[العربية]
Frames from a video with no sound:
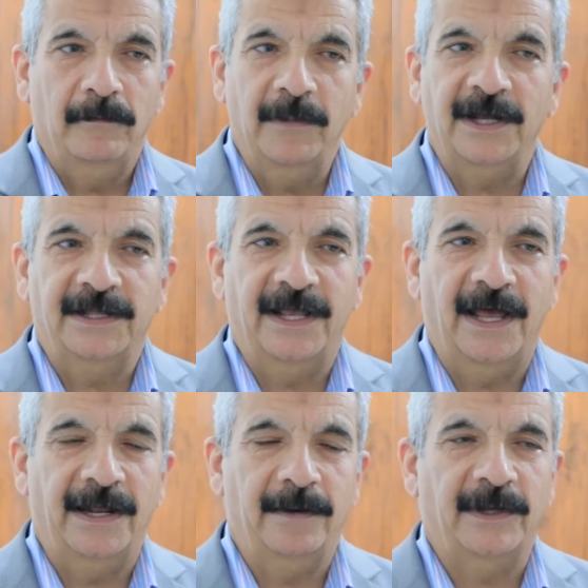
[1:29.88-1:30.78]
بقت
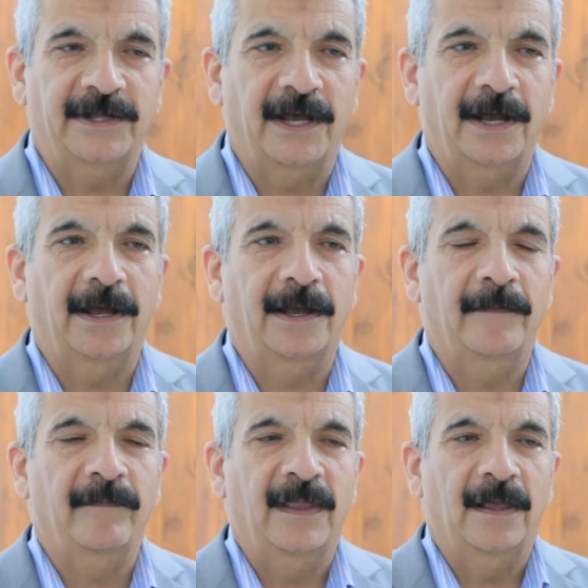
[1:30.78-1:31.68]
هذه المنطقة
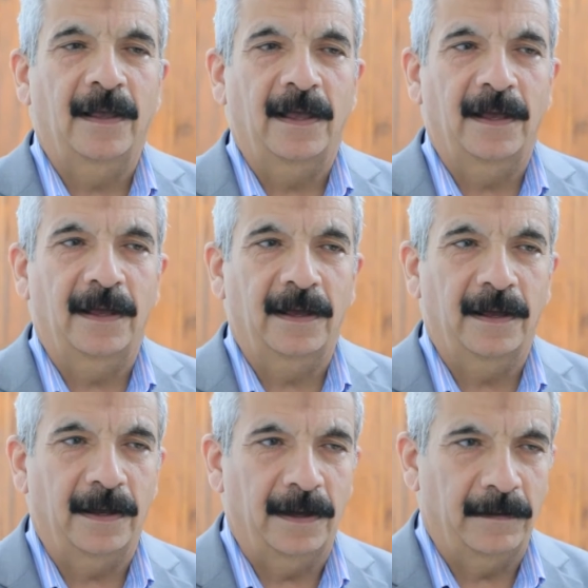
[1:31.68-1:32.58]

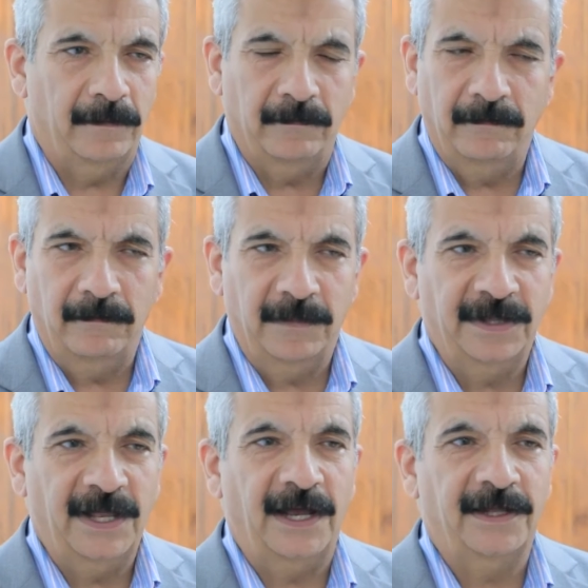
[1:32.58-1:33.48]
آه،
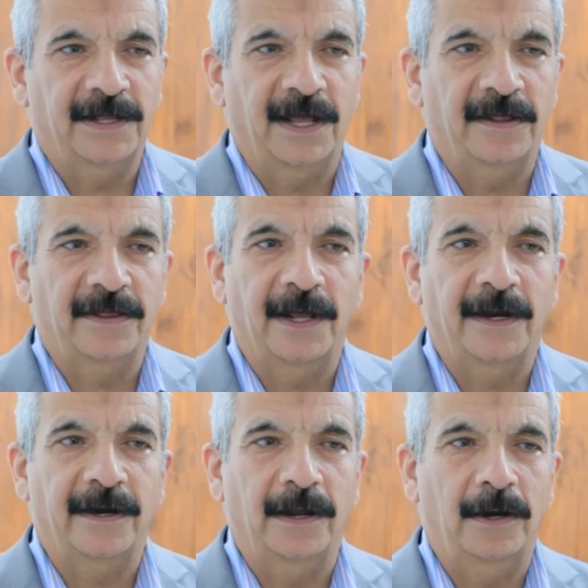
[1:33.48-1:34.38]
تحت
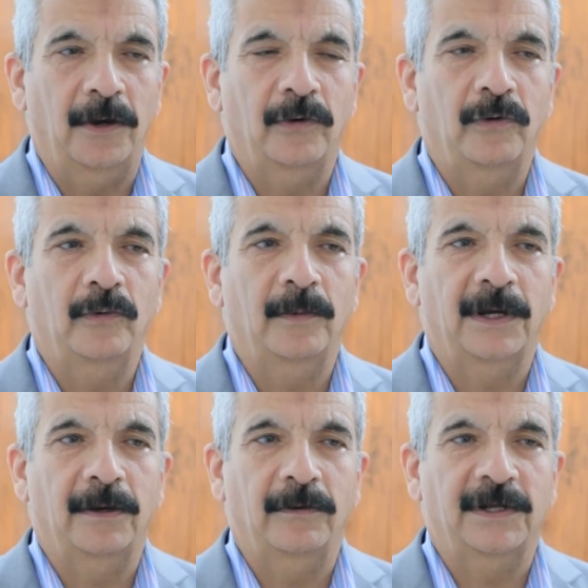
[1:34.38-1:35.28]
أنظار
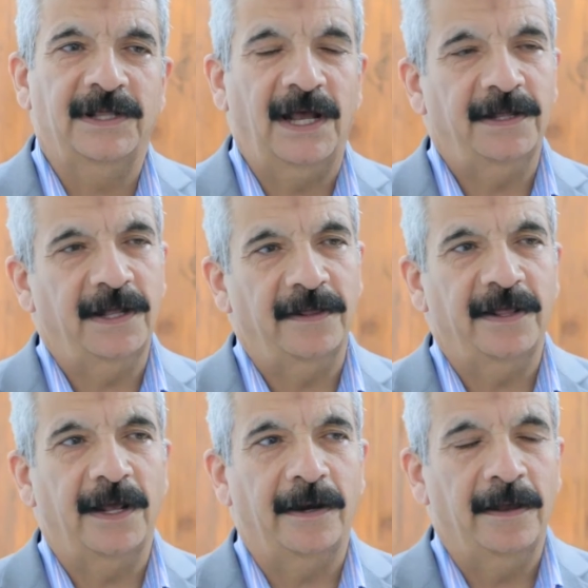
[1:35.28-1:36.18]
الحكومة وتحت
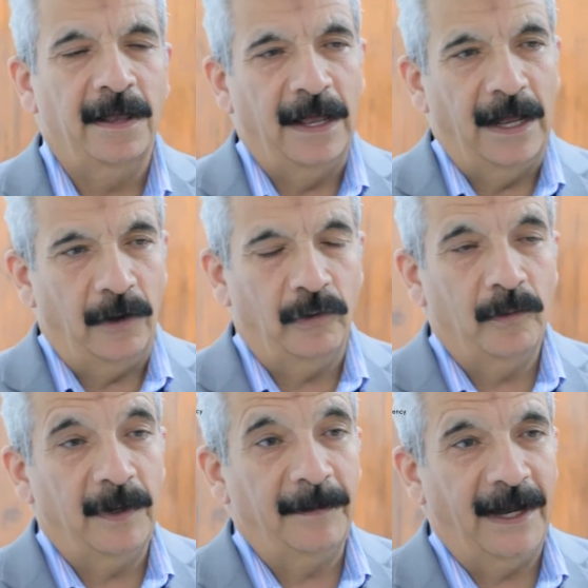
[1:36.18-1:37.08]
أنظار
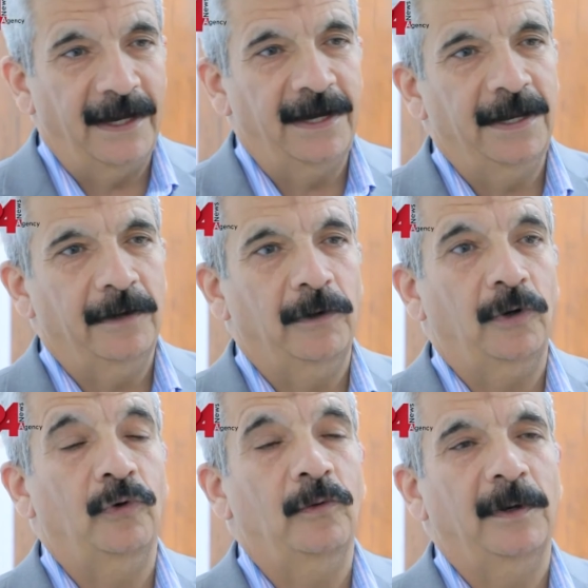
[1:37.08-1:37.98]
الحكومة المحلية
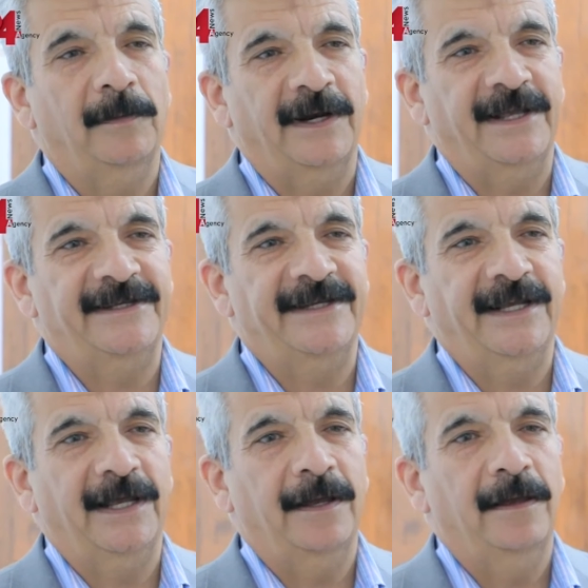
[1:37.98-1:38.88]
والحكومة
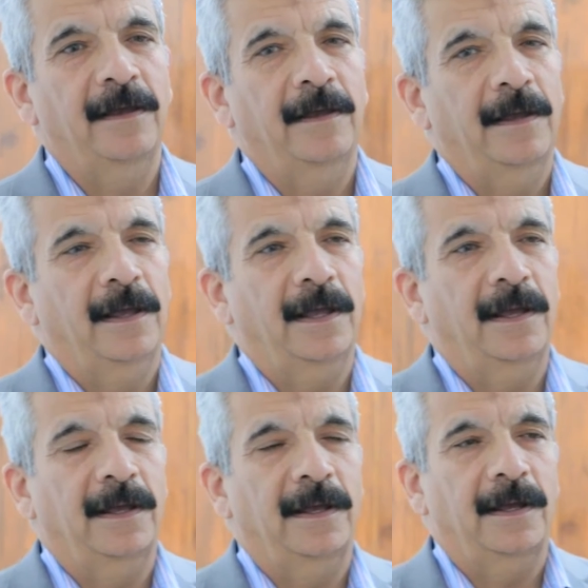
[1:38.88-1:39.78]
المركزية
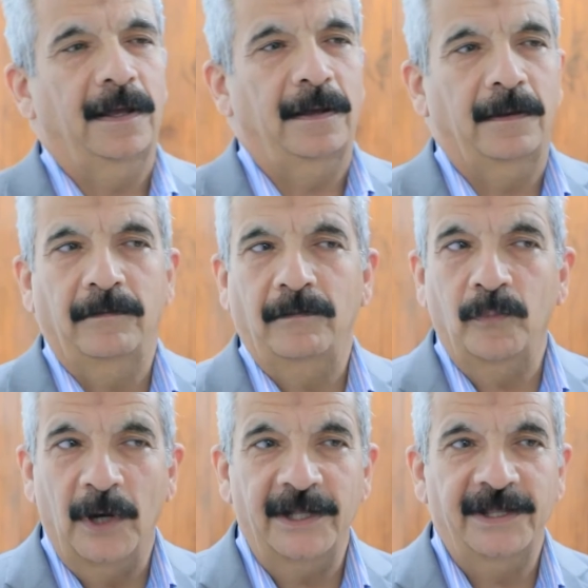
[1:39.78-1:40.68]
آه،
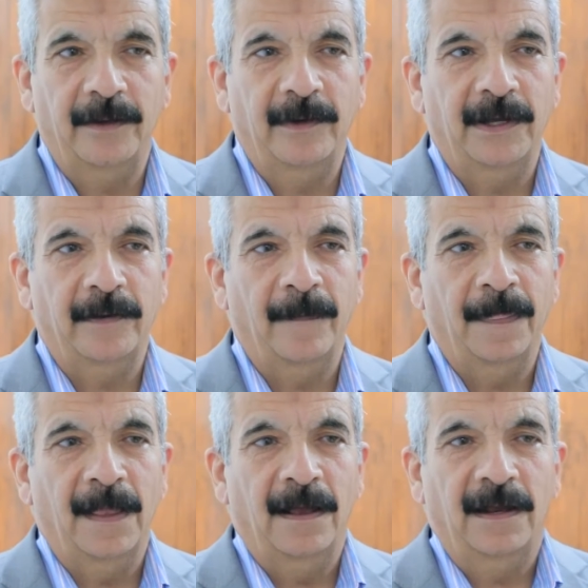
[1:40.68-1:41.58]
مهدمة
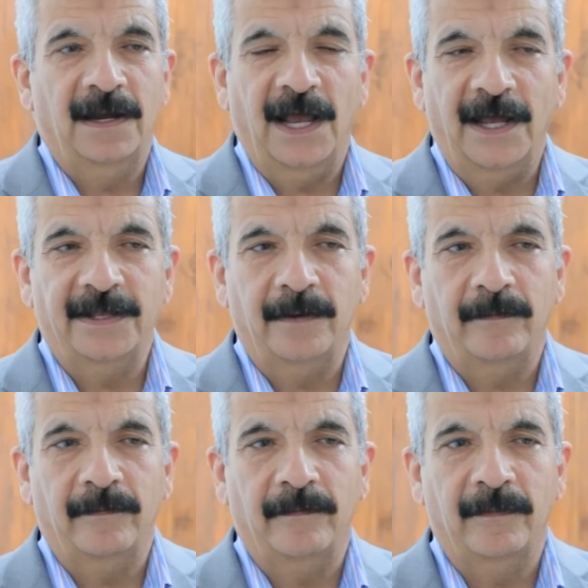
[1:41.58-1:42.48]
لعدم